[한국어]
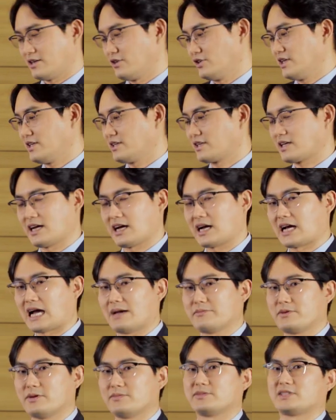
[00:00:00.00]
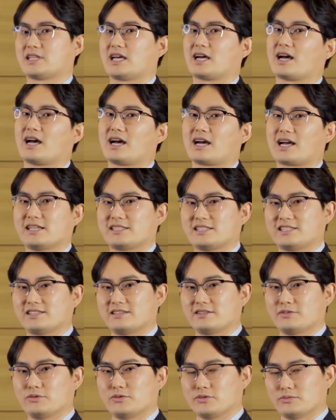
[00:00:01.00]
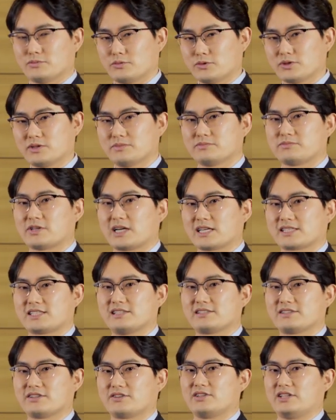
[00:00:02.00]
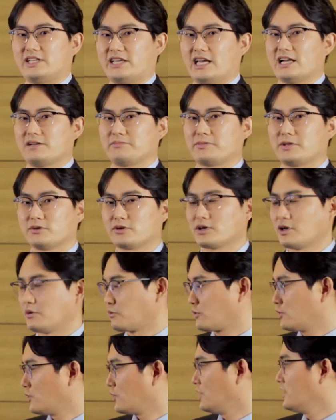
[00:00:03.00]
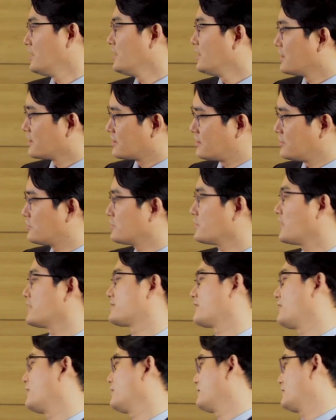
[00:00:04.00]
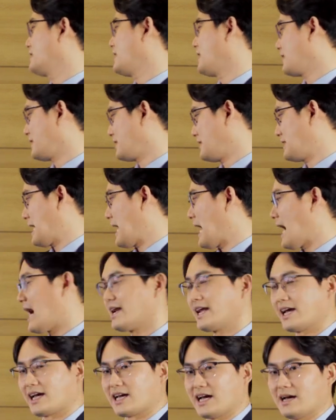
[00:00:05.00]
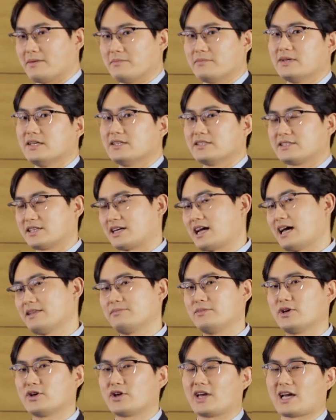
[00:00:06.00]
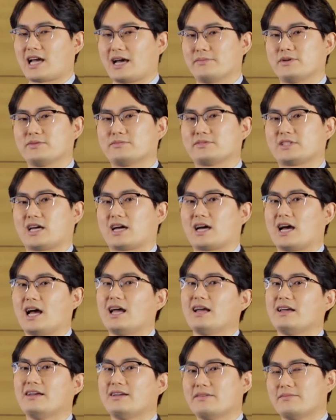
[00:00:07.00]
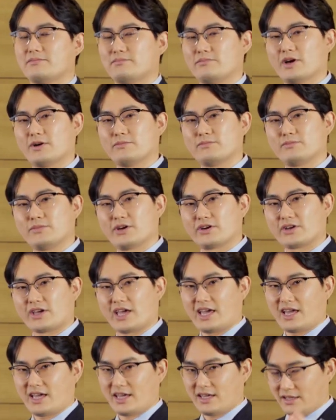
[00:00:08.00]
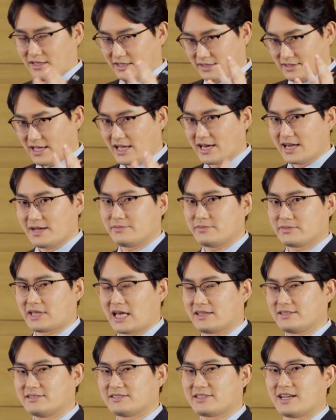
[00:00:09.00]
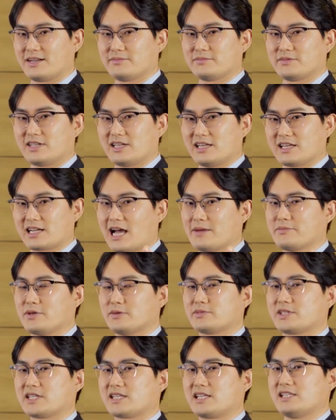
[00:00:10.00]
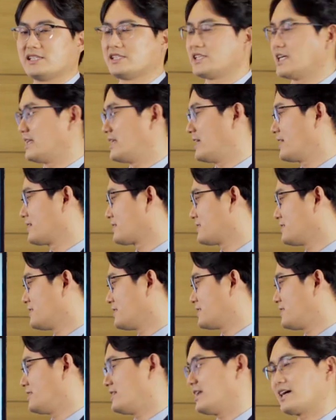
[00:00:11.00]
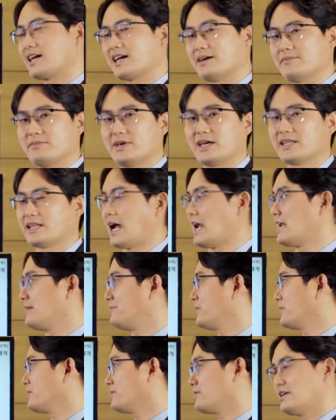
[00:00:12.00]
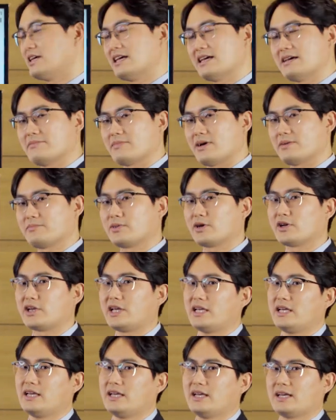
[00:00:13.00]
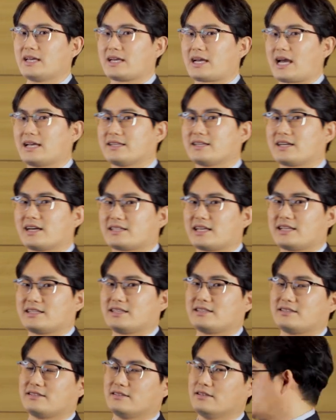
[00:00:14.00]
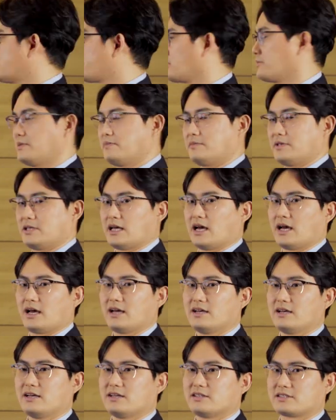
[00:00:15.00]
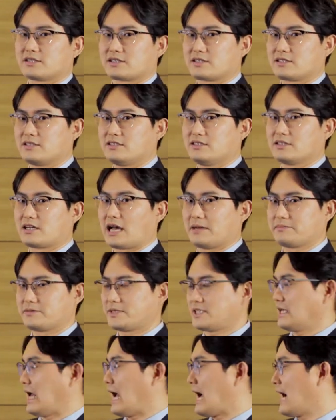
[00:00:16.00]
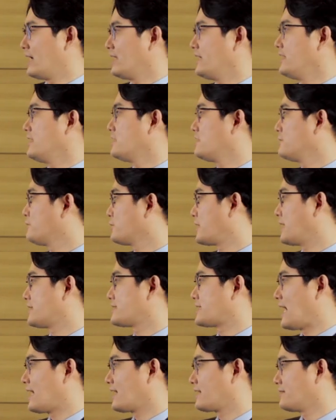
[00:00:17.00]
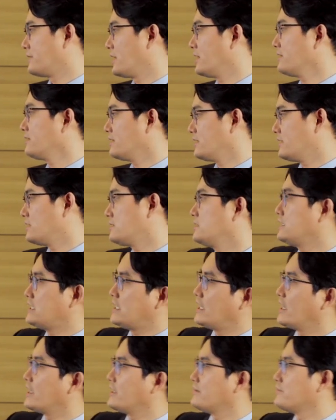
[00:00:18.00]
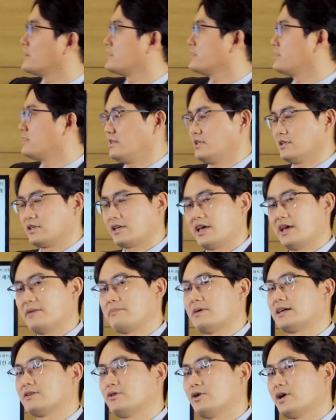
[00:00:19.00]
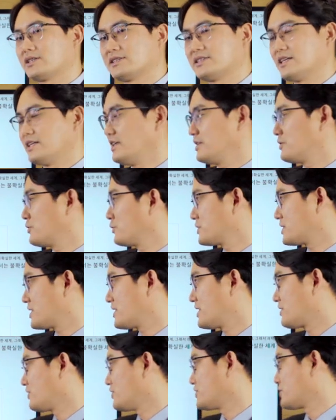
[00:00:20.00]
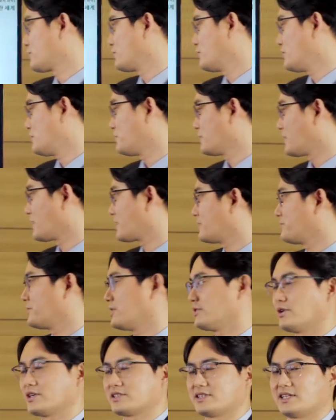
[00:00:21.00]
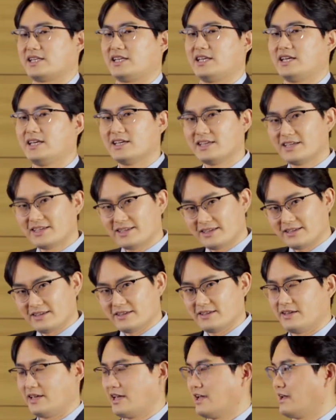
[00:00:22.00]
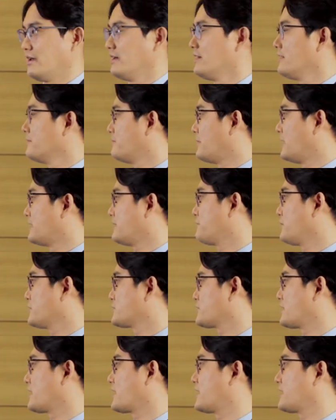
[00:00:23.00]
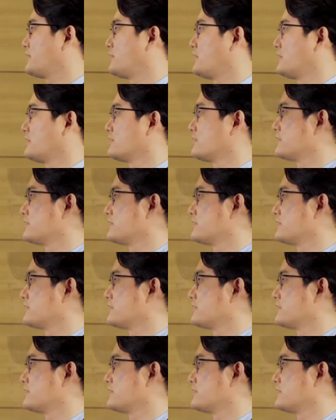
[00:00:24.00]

걸린 각 감염자가 가지는 모든 불확실성을 이해할 필요가 없고 그 중에서 딱 이 아래 값, 즉 한 명의 감염자가 몇 명의 사람, 다른 사람들을 감염시킬지에 대한 그 기대감만 알면 판별이 가능하다는 점입니다. 즉 그 값이 r이 1보다 작으면 1 이하이면 이렇게 확산이 통제될 것이고 1보다 크면 확산이 예, 많이 퍼져나가게 되는